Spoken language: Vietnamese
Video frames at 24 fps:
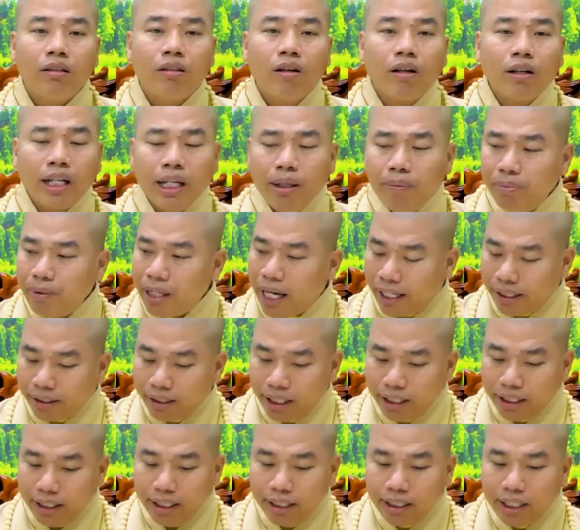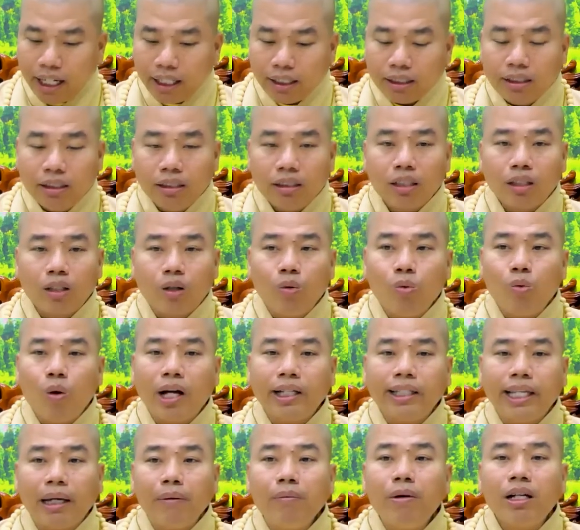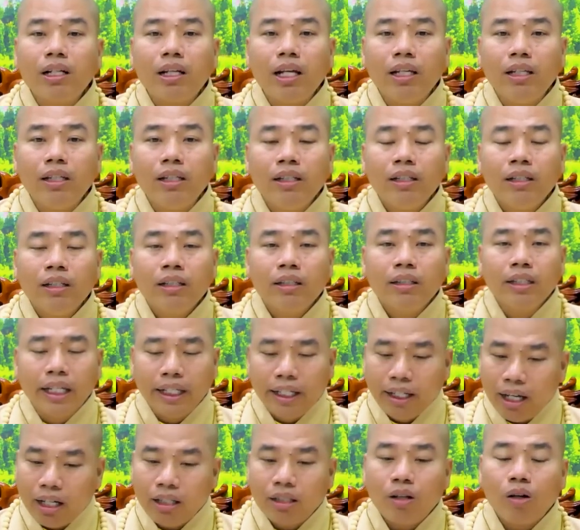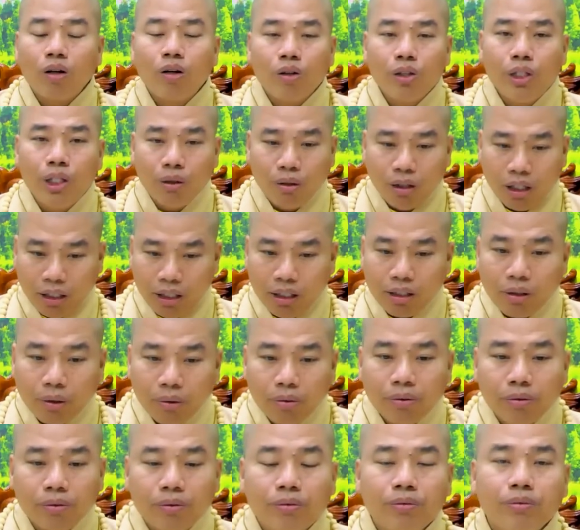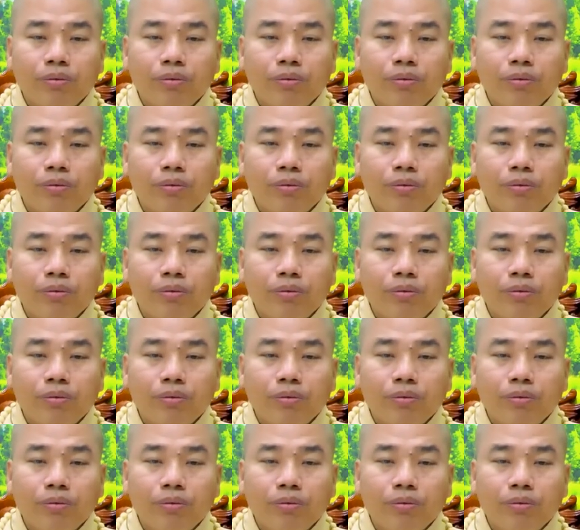có kiếp nạn gì đi chăng nữa nó cũng quá giải bớt đi vì nơi đó có nhiều người đi tu